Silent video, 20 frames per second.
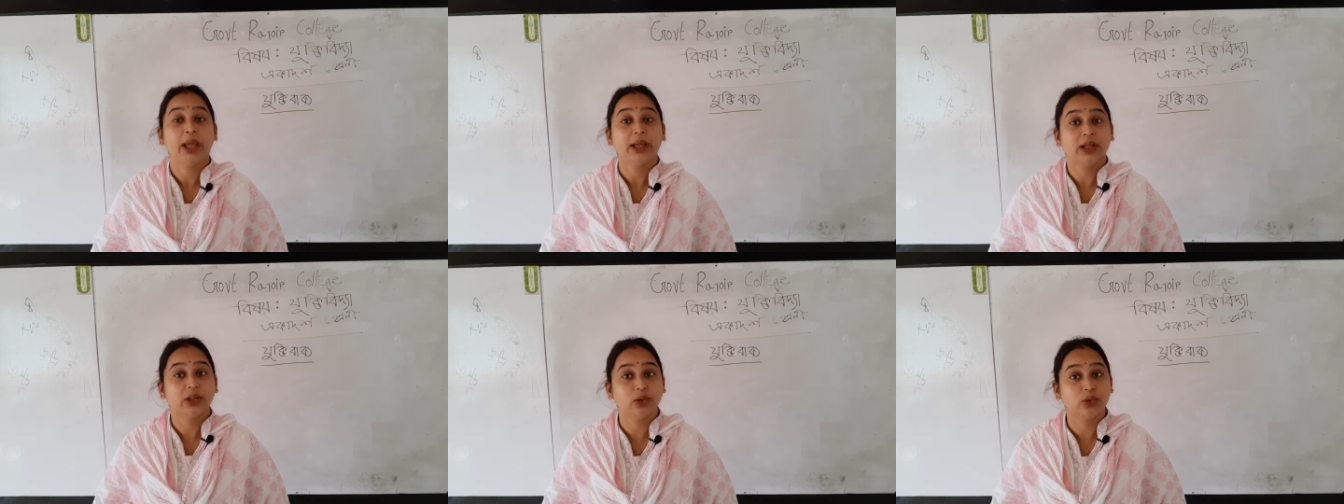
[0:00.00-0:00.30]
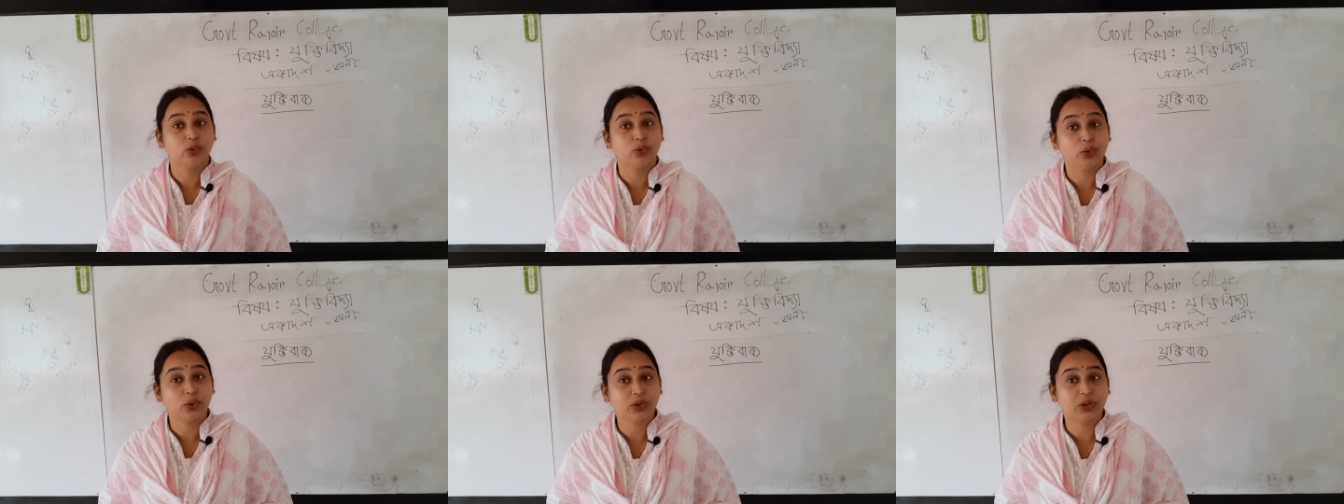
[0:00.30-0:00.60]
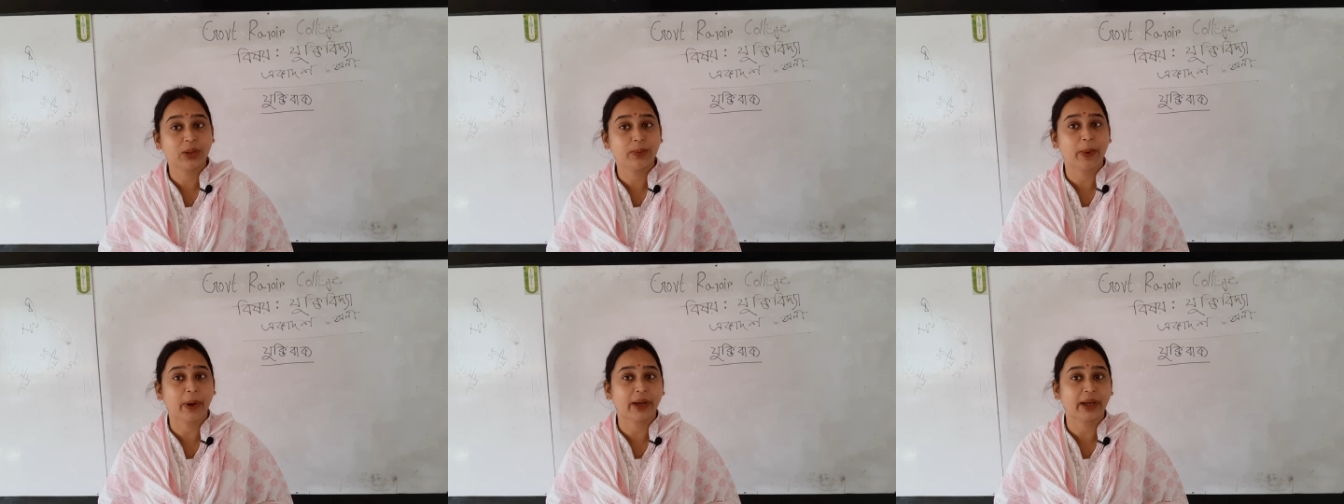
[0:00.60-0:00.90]
কিন্তু
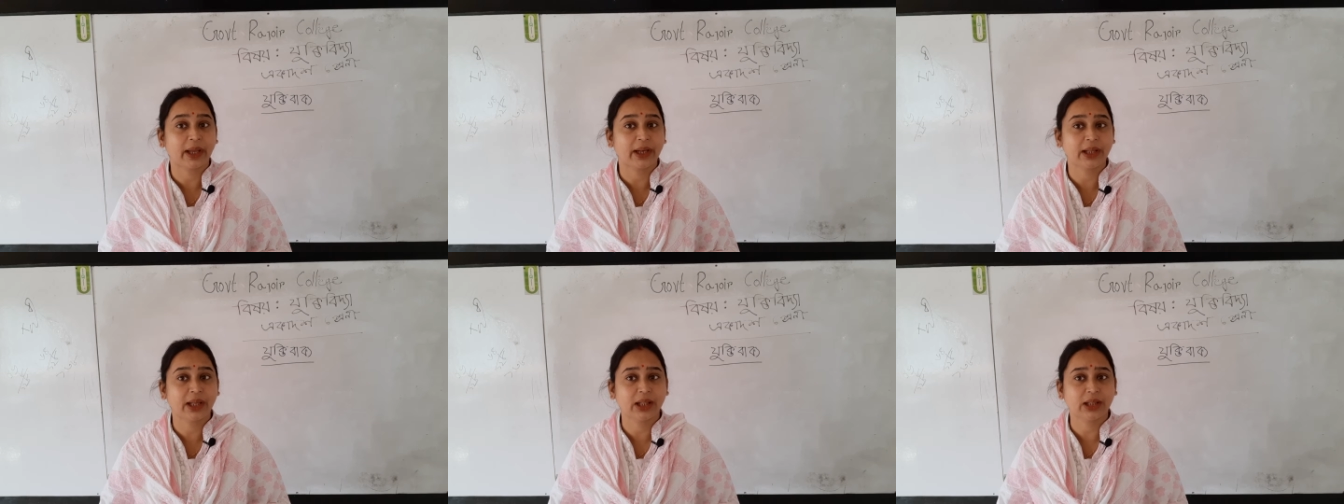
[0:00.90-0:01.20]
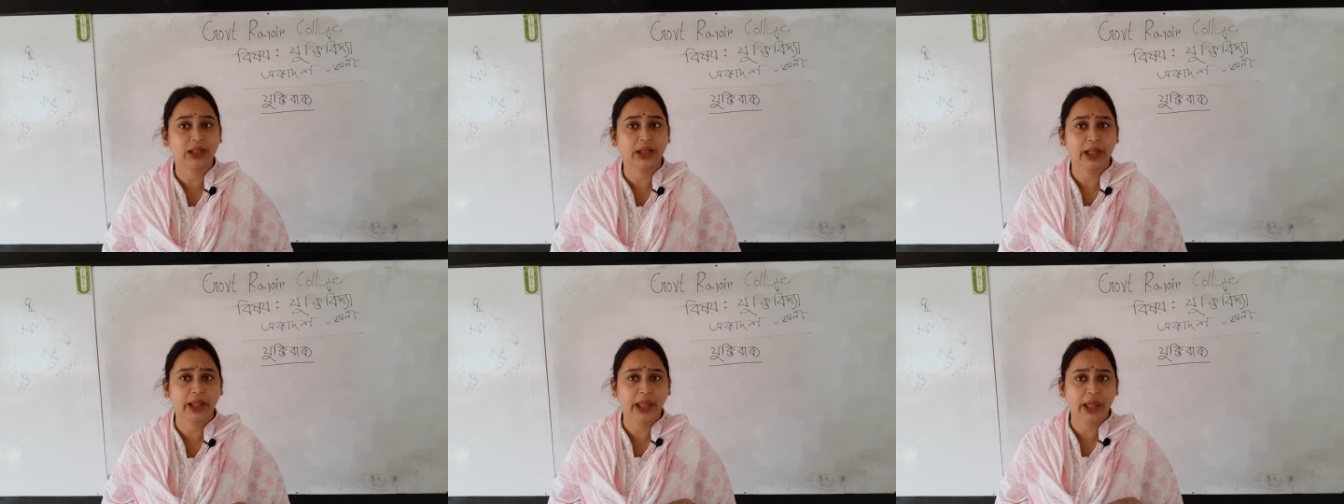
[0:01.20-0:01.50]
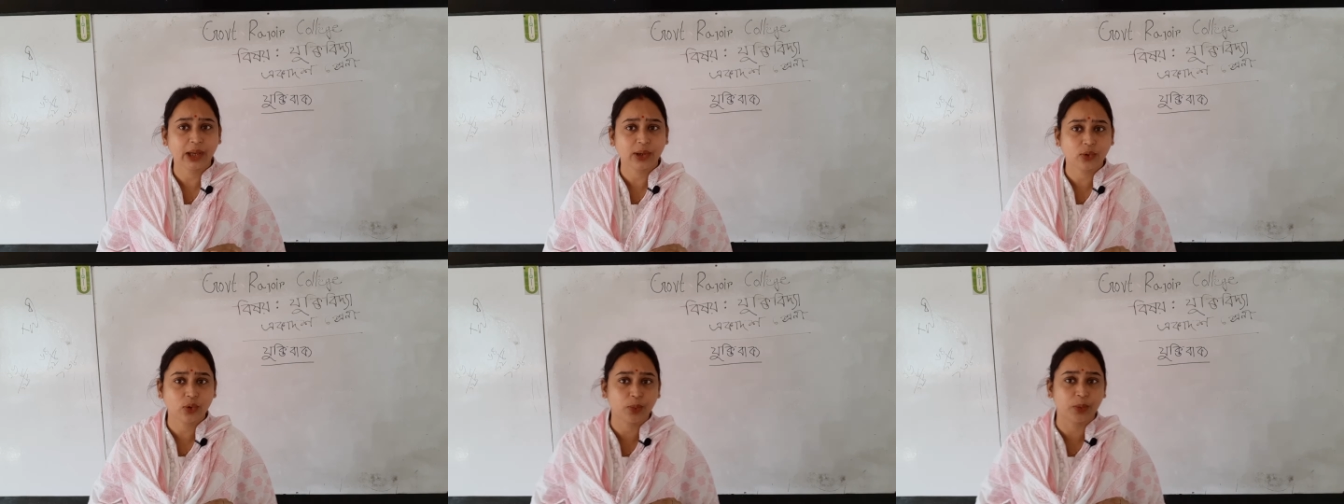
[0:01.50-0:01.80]
যুক্তিবাক্যের ক্ষেত্রে
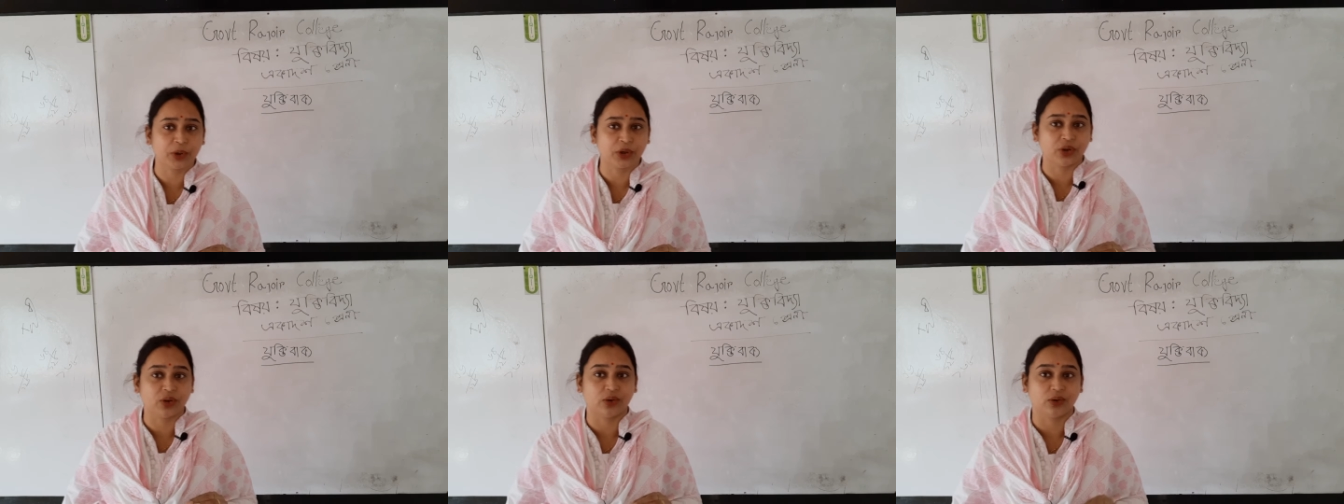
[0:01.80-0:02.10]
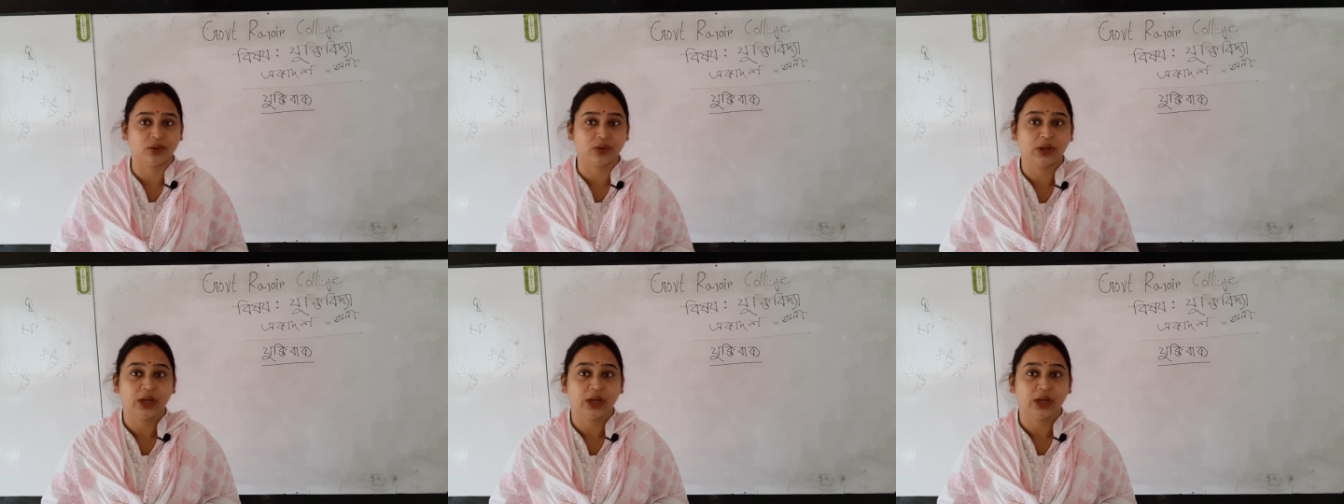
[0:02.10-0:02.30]
একটু ভিন্ন